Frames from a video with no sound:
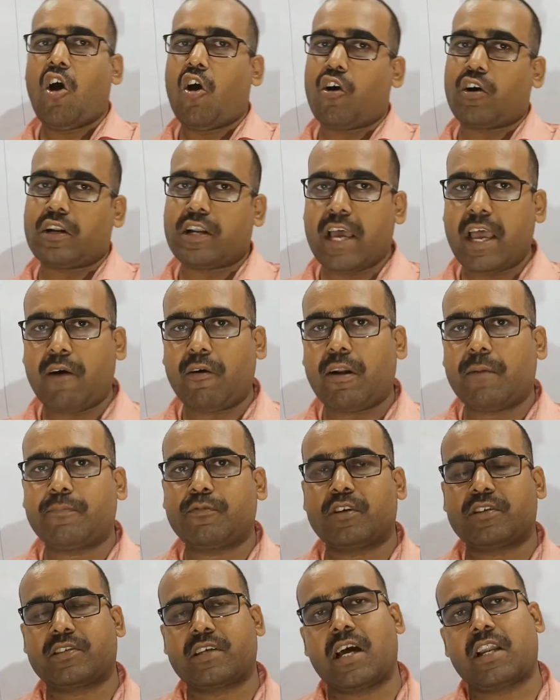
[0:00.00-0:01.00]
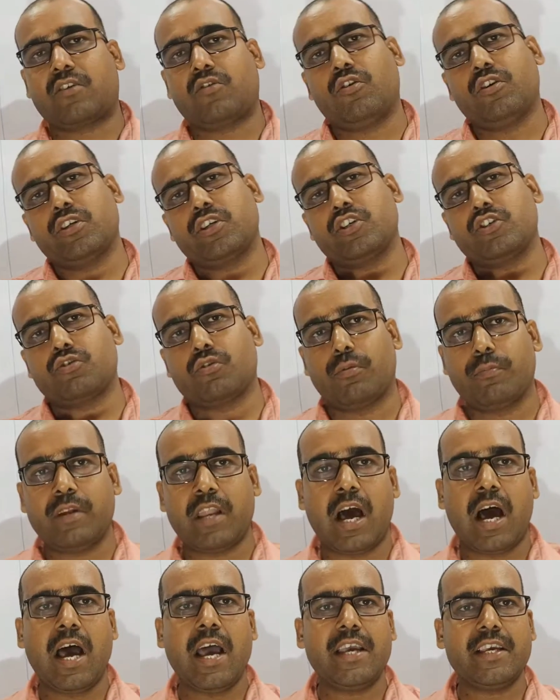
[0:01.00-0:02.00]
और नया वाला पुरस्कार कौन किसको
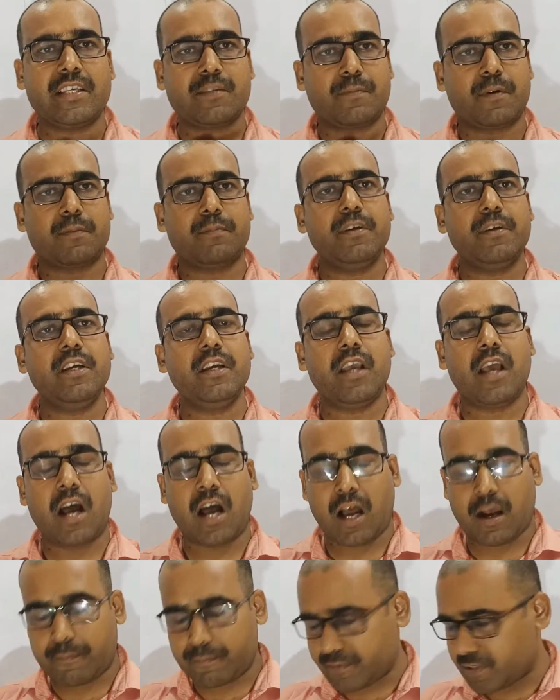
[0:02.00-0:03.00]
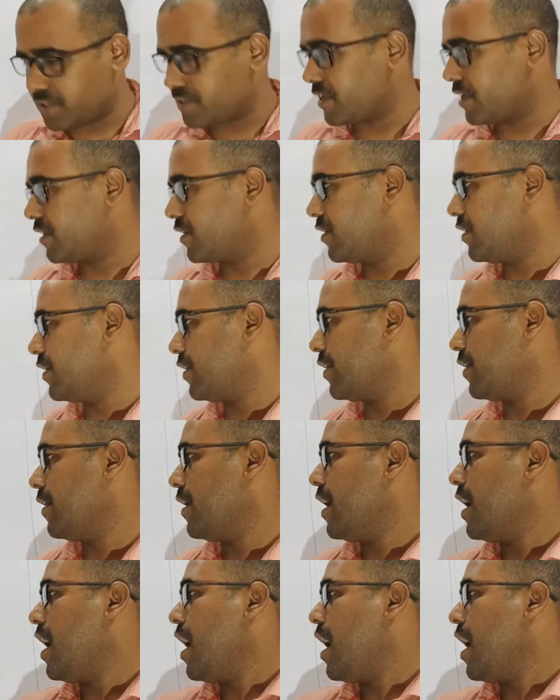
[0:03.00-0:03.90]
मिला है इस पर भी आप चर्चा कर लेंगे